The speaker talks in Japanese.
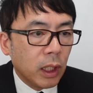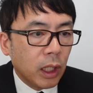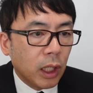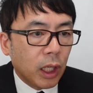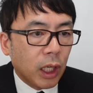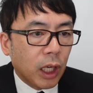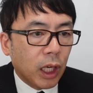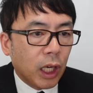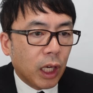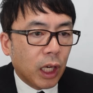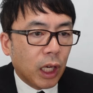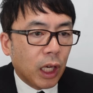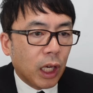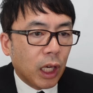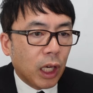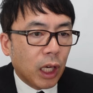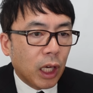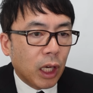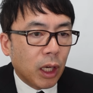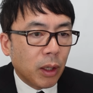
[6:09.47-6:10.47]

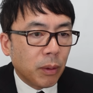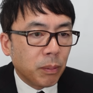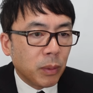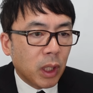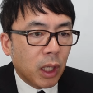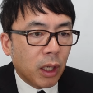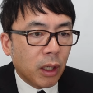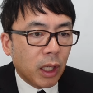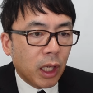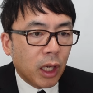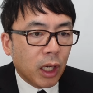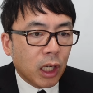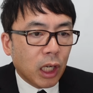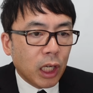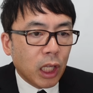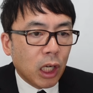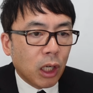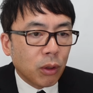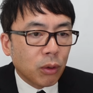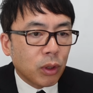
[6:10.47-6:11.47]
えー、で、えー、
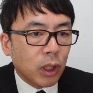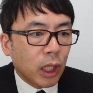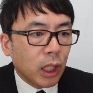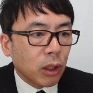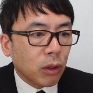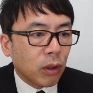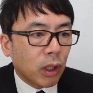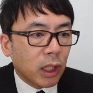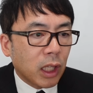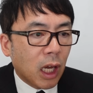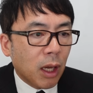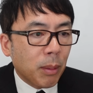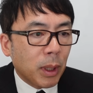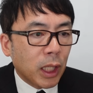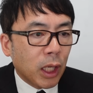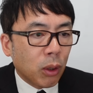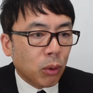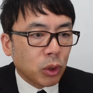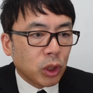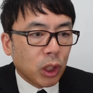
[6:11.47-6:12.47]
彼らはウクライナ軍が絶え間
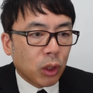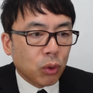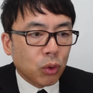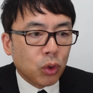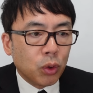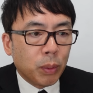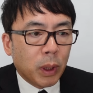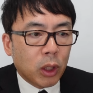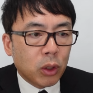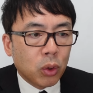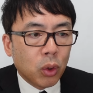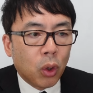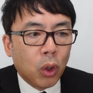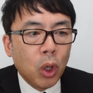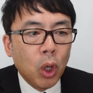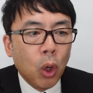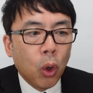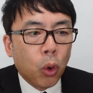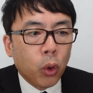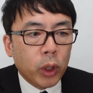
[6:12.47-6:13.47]
ないロシアの空爆
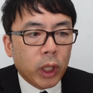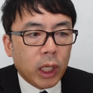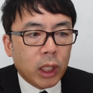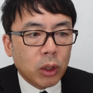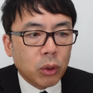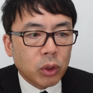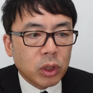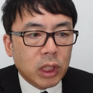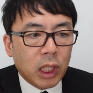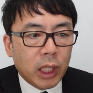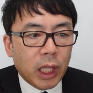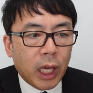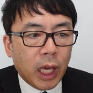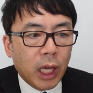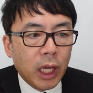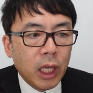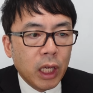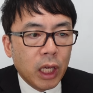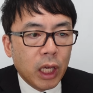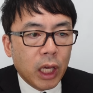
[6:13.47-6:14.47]
と砲撃の下
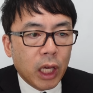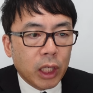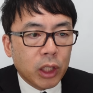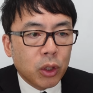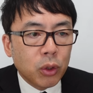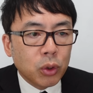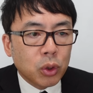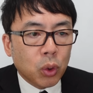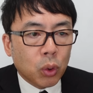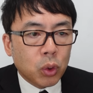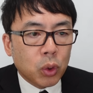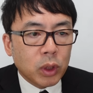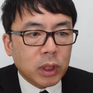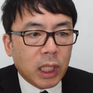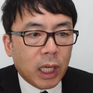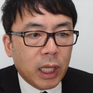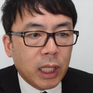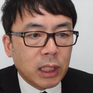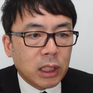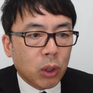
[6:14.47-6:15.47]
で、えー、急速と
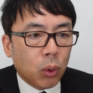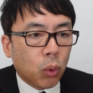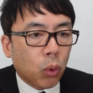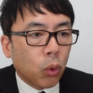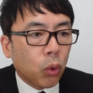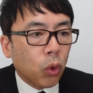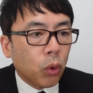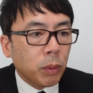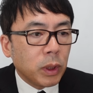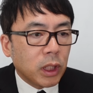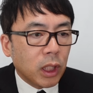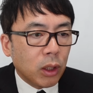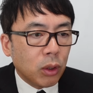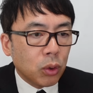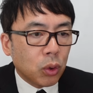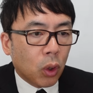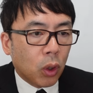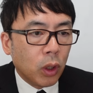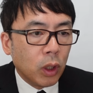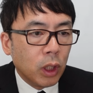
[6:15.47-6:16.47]
再編成を試みてい
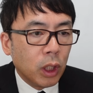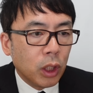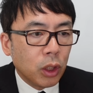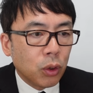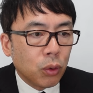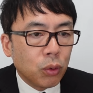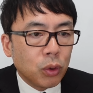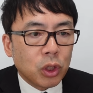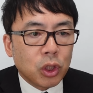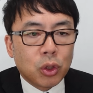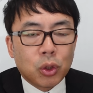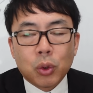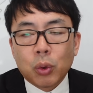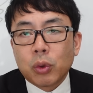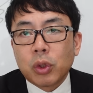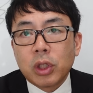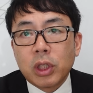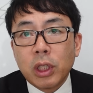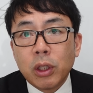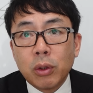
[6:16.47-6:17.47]
るというふうに主
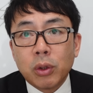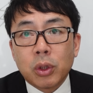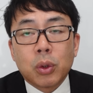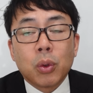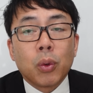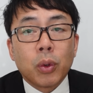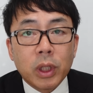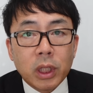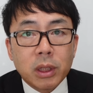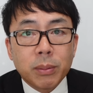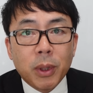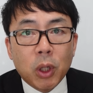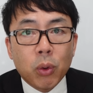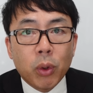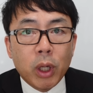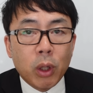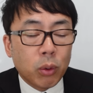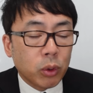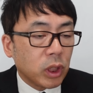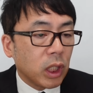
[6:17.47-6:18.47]
張しているそうです。まあ、
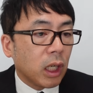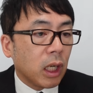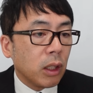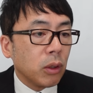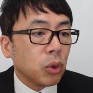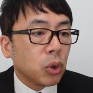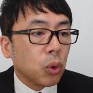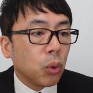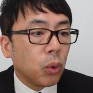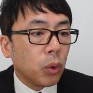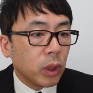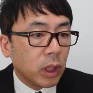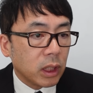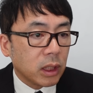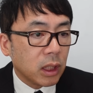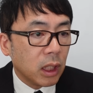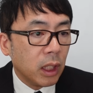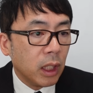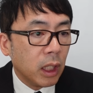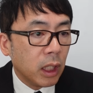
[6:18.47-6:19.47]
これはロシア側の情報で
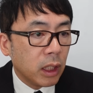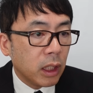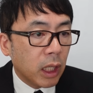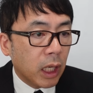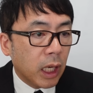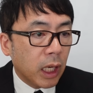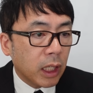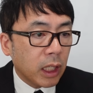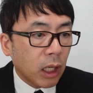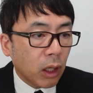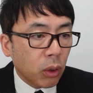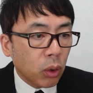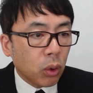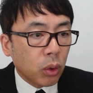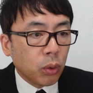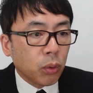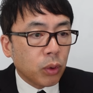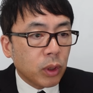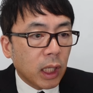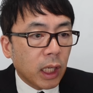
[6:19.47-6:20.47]
す。で、逆に
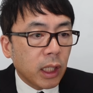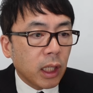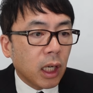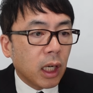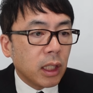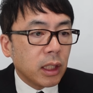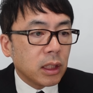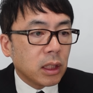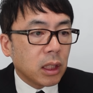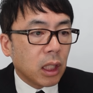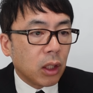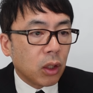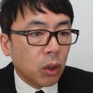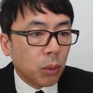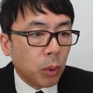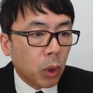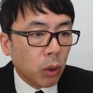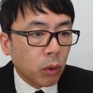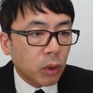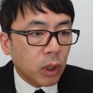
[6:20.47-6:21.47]
今度ウクライナ側ですけれ
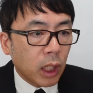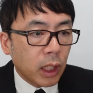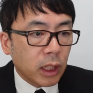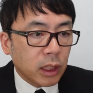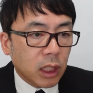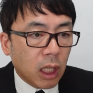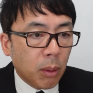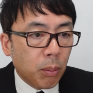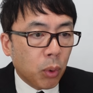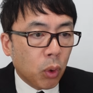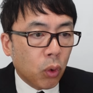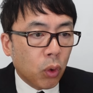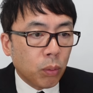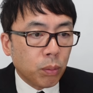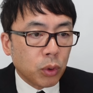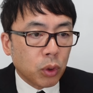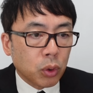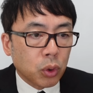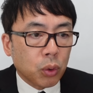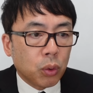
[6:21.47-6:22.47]
ども、ウクライナ参謀
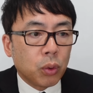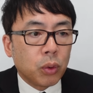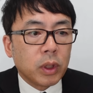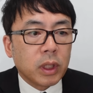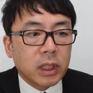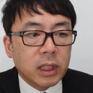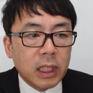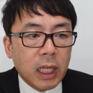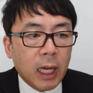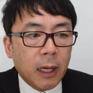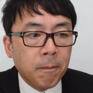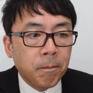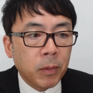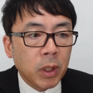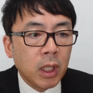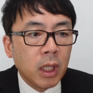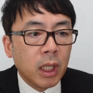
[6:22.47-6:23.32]
本部の情報ですね。